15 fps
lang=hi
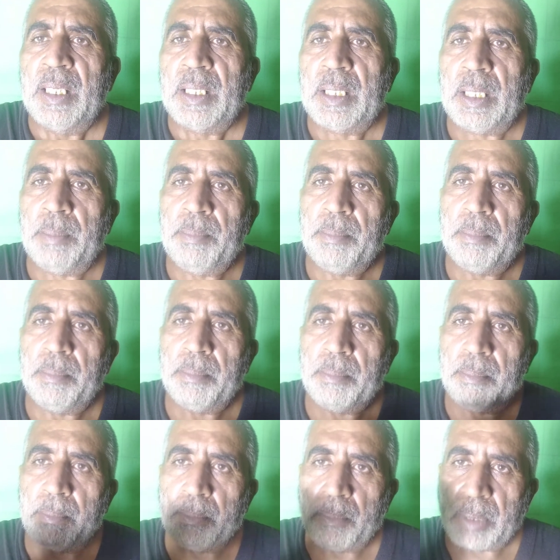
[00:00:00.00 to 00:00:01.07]
कि
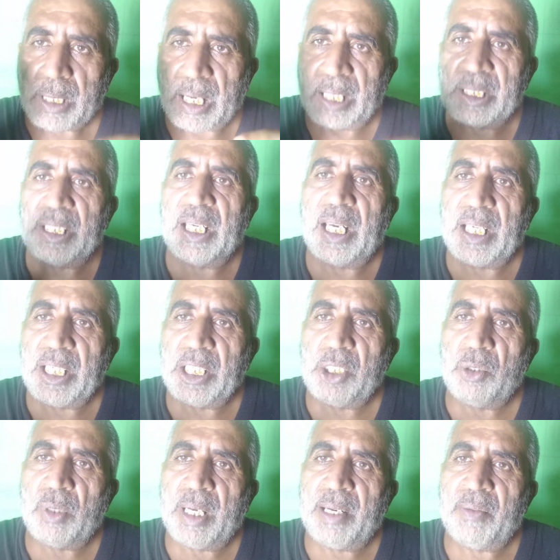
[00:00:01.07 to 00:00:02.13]
कादियानी
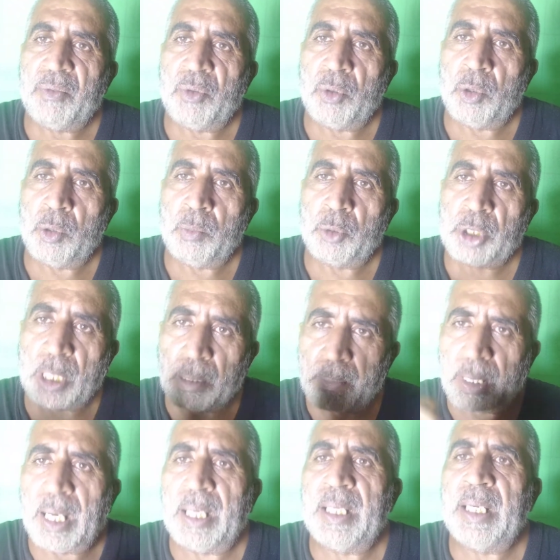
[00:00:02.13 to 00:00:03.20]
जो है वो
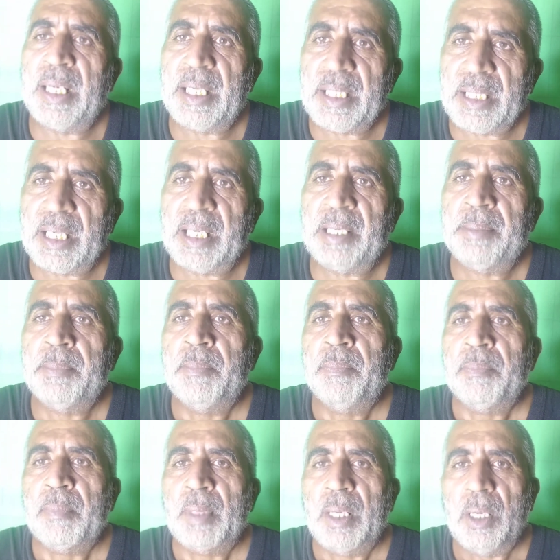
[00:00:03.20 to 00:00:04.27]
मुसलमान नहीं हैं
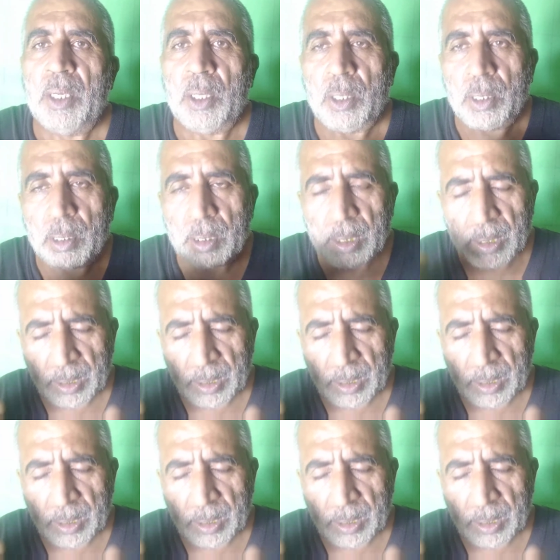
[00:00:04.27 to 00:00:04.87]
और